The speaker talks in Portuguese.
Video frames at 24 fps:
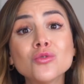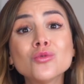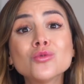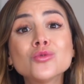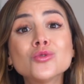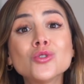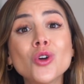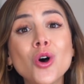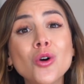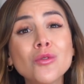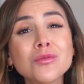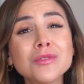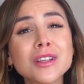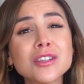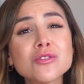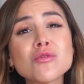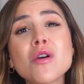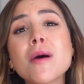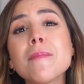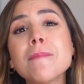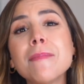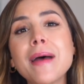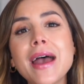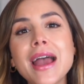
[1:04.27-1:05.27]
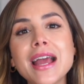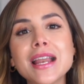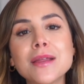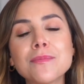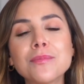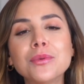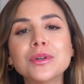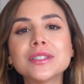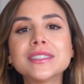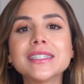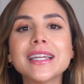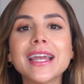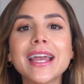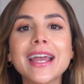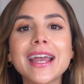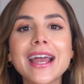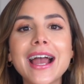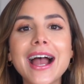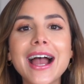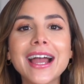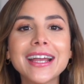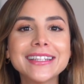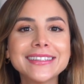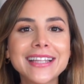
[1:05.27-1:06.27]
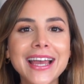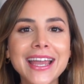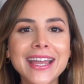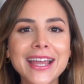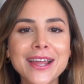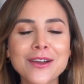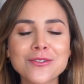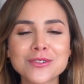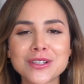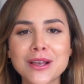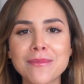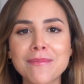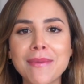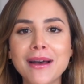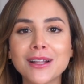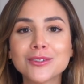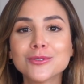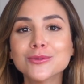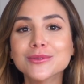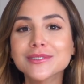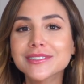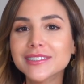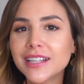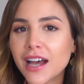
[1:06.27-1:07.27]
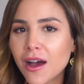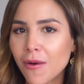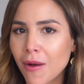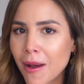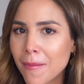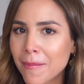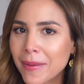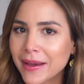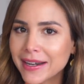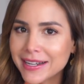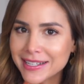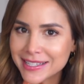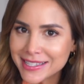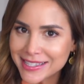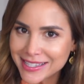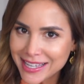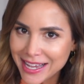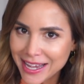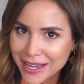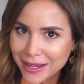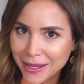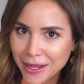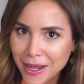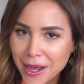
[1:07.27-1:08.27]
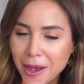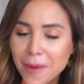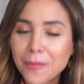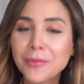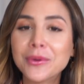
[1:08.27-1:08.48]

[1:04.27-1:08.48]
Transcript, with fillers: do tom da sua pele, porque a ideia é o sapato não aparecer,